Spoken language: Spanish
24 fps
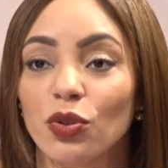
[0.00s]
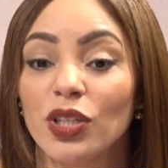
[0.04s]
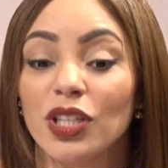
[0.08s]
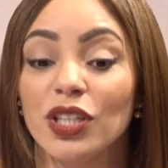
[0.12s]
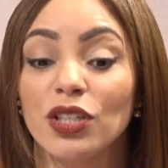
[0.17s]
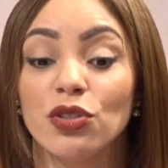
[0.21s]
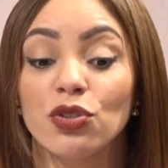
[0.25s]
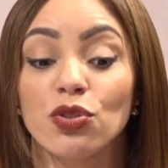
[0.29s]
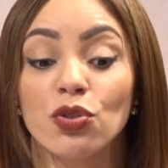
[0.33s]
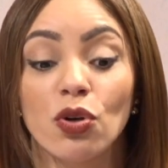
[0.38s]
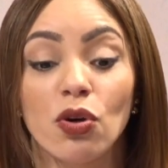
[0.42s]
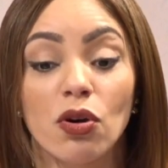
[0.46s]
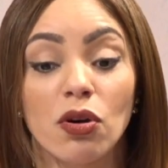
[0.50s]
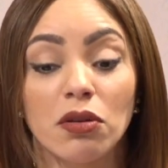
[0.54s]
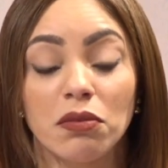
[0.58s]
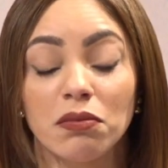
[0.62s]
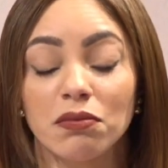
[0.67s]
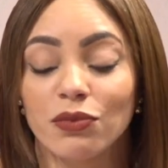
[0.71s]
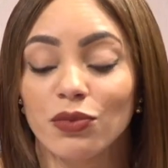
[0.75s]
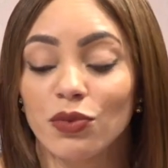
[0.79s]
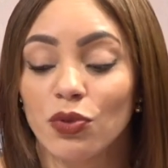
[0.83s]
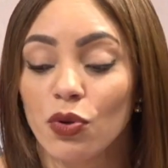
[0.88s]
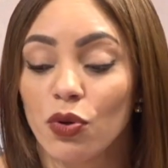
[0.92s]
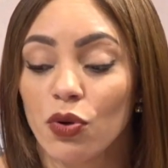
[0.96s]
Y yo
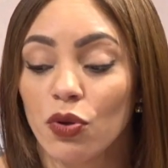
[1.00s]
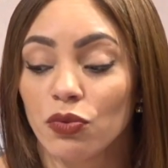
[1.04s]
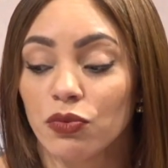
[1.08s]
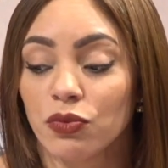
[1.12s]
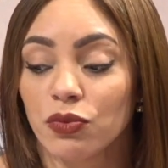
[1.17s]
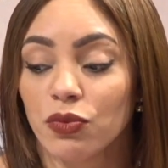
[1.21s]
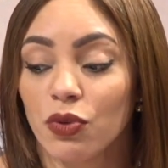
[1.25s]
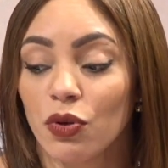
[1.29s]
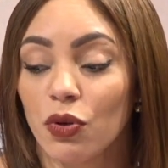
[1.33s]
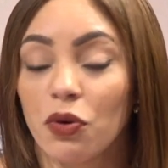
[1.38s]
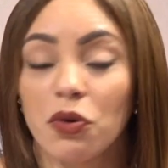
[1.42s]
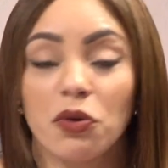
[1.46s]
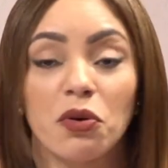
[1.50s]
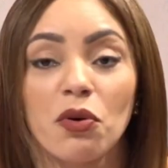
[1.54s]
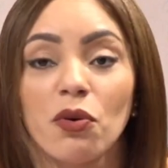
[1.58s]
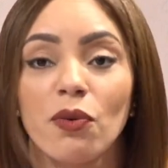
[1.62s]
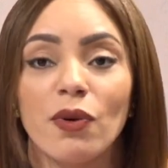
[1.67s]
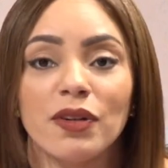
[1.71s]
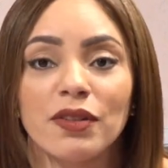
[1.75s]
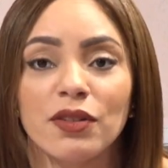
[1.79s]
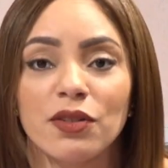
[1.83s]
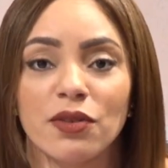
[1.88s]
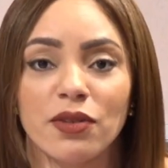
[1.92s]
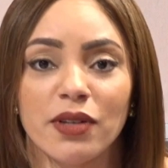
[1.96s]
no, no
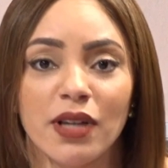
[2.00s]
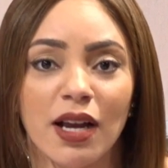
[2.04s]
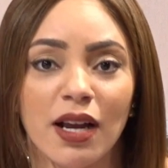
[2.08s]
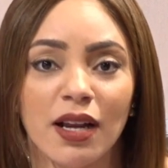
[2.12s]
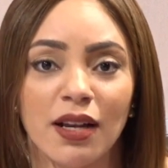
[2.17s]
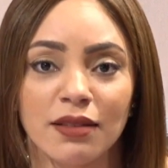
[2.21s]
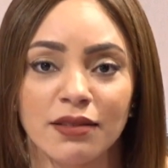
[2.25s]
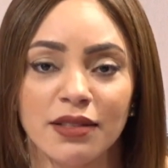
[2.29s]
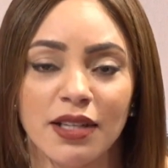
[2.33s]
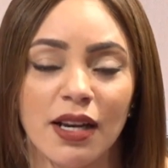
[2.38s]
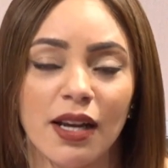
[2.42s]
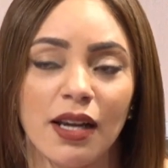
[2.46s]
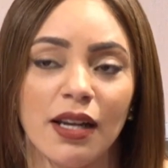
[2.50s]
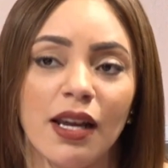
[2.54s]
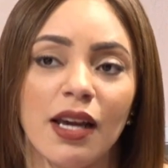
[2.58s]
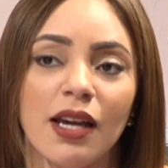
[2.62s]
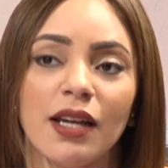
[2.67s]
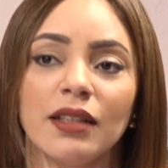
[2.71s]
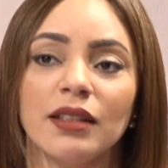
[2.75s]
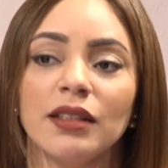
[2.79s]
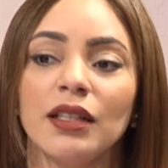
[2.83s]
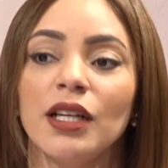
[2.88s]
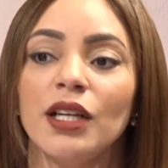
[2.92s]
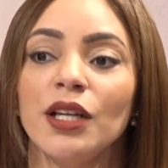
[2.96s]
conozco al señor Jean
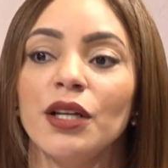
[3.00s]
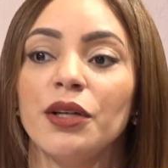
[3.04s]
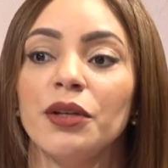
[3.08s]
Alain,